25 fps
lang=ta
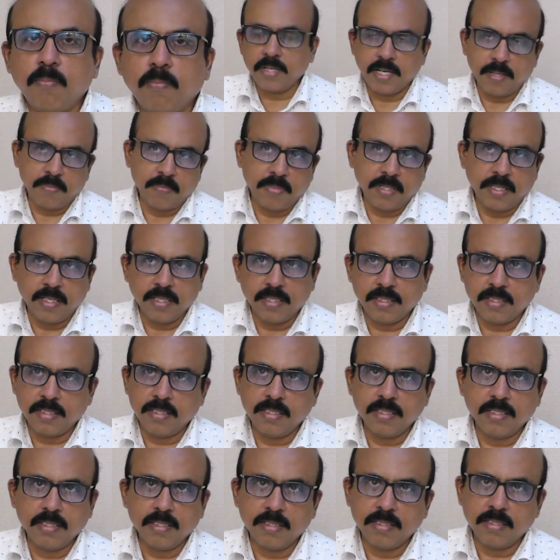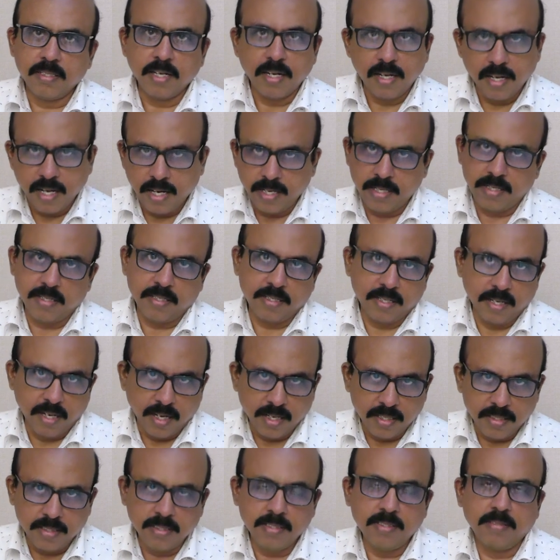பார்ப்பதற்கு நல்லா
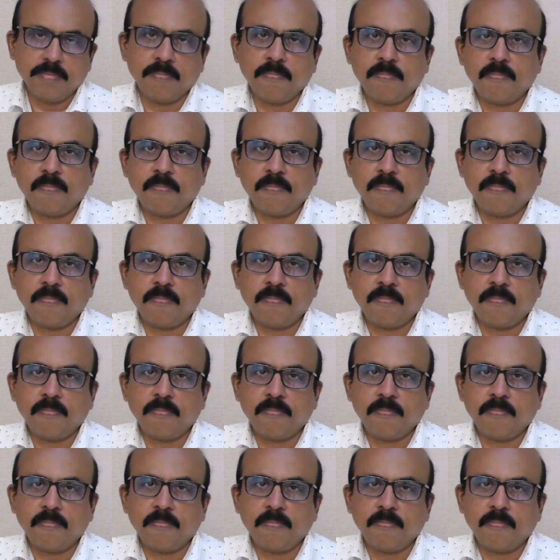இருக்காது